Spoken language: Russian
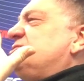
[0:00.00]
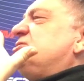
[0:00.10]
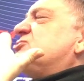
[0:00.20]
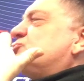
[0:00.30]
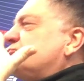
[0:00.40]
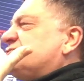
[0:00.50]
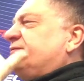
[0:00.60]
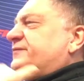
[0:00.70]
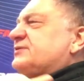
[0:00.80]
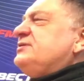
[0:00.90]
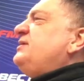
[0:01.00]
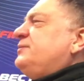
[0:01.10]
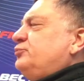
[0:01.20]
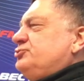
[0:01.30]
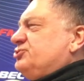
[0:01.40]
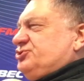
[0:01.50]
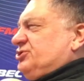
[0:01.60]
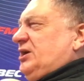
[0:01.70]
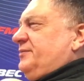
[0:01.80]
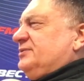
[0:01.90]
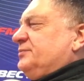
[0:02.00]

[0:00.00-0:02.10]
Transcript: листочков, да. это не будет чаем.